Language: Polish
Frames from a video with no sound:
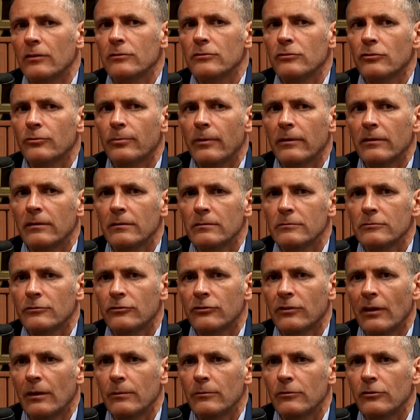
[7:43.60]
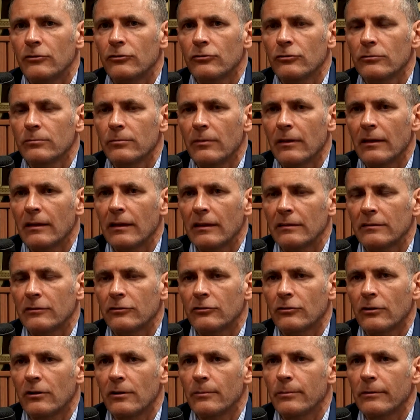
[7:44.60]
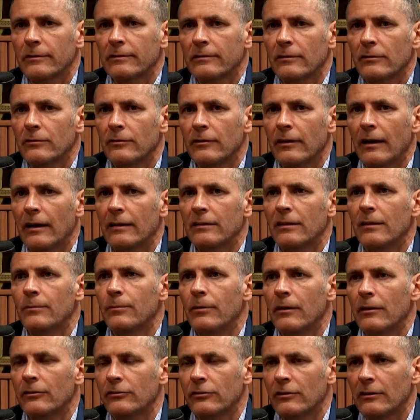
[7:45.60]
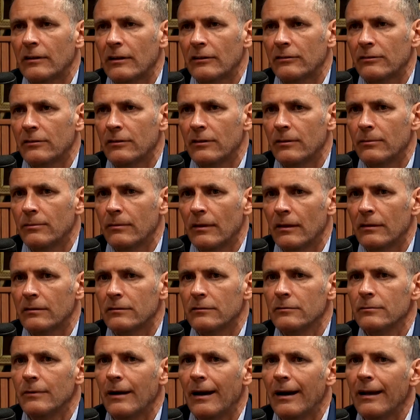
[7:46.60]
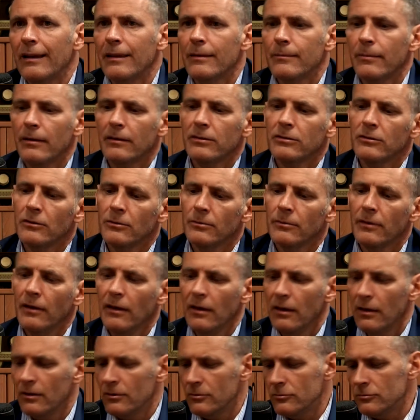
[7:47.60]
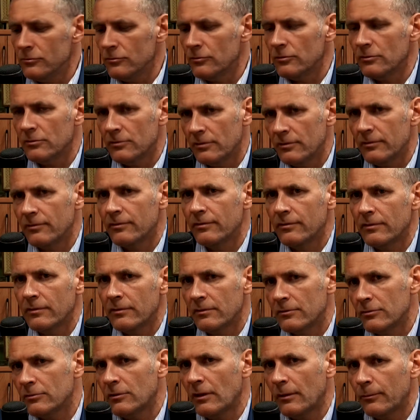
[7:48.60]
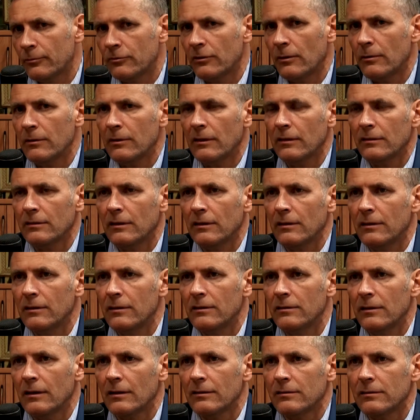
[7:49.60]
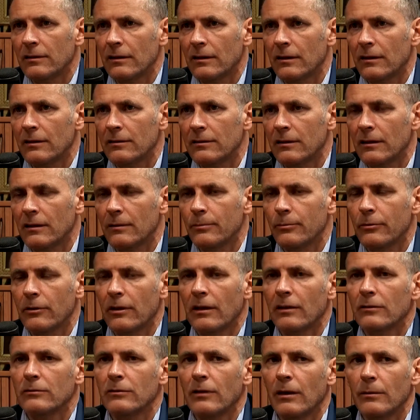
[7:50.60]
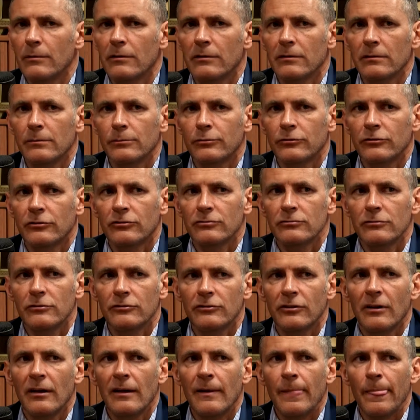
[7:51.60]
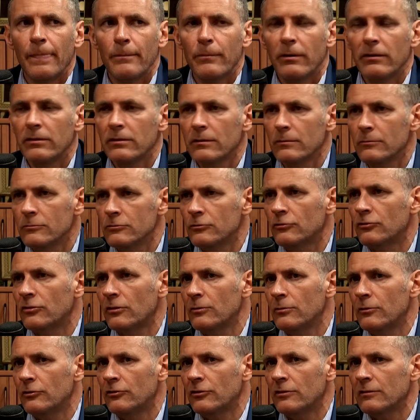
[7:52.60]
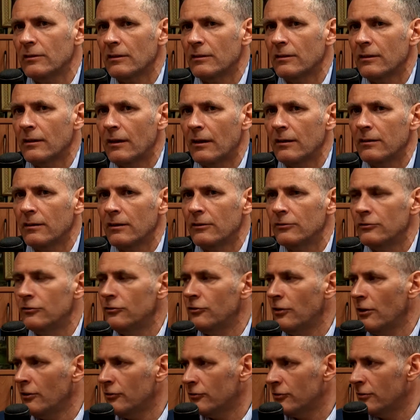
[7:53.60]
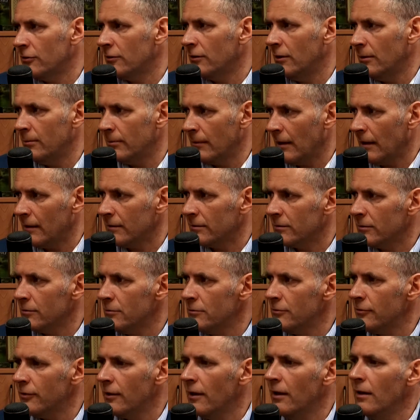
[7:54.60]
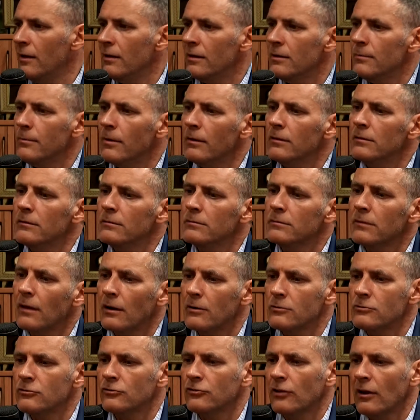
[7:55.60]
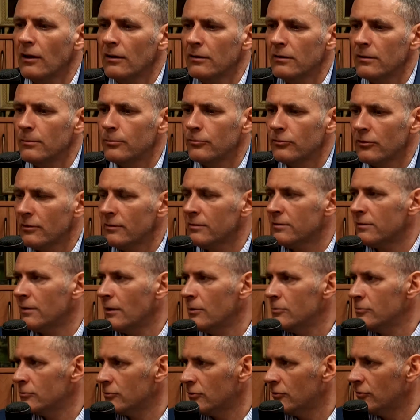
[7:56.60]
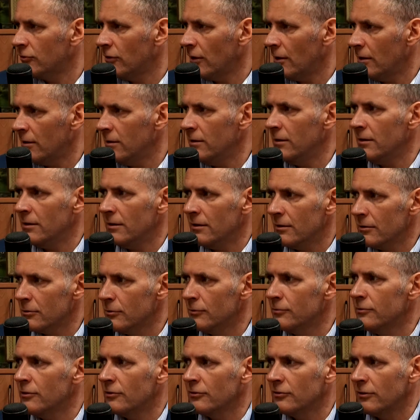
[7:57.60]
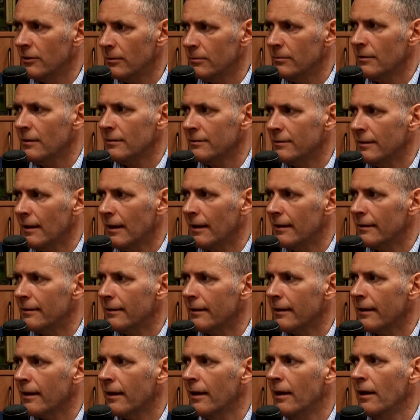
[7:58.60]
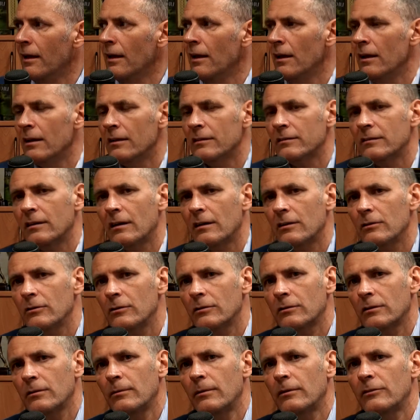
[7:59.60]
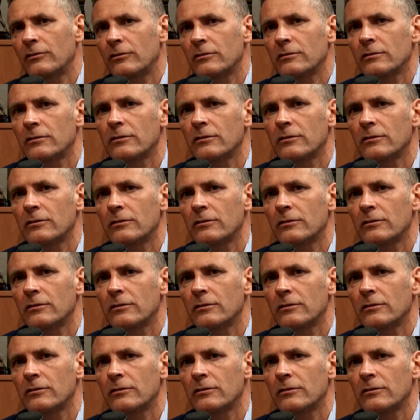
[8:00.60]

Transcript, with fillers: oni już będą uczniami siódmej klasy szkoły podstawowej, a nie pierwszej klasy gimnazjum, ale będą tutaj przynajmniej tak, taki, tak, tak projektujemy tą przyszłość, będą uczyły się na terenie dzisiejszych gimnazjów i będą nauczani przez nauczycieli również gimnazjalnych. Za rok to będzie